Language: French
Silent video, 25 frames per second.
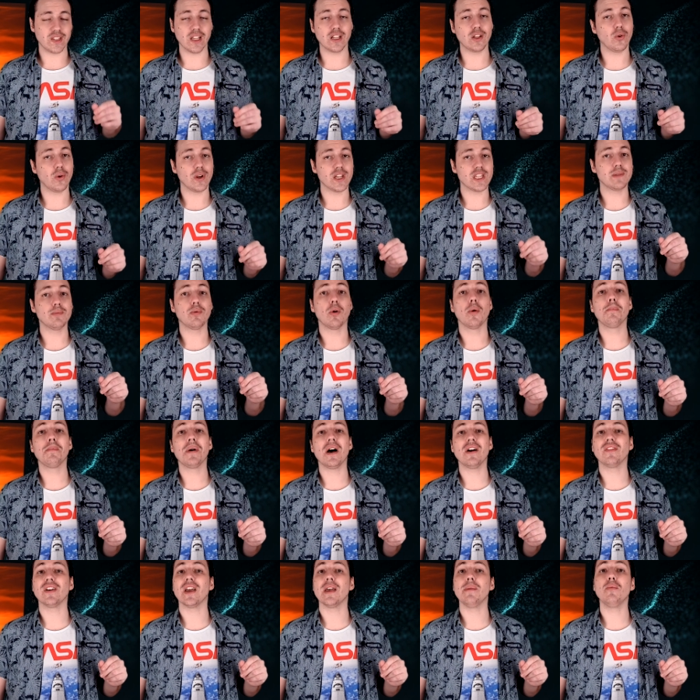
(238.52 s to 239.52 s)
correspond pas
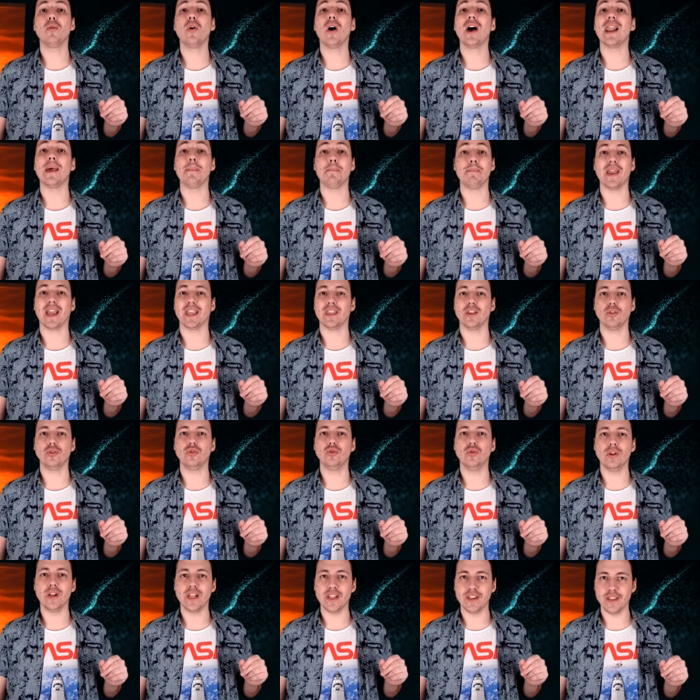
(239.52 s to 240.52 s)
vraiment à la période
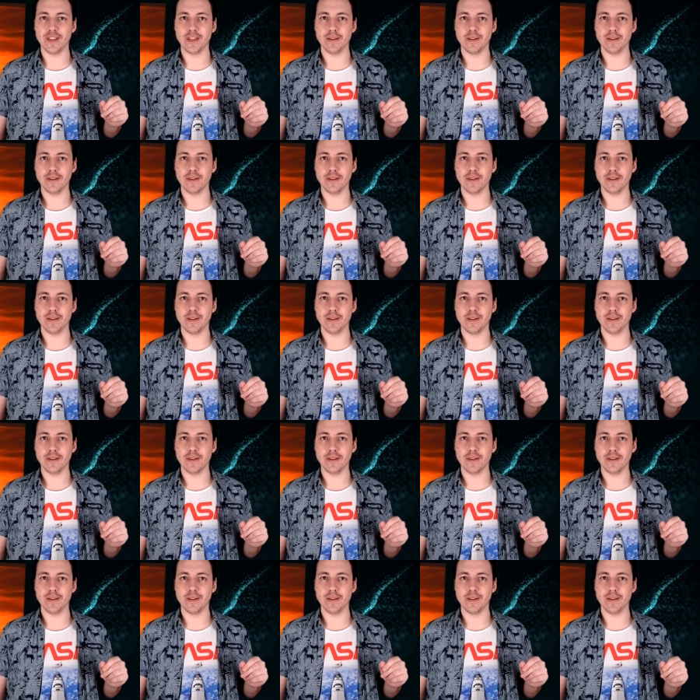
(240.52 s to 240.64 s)
de l'année.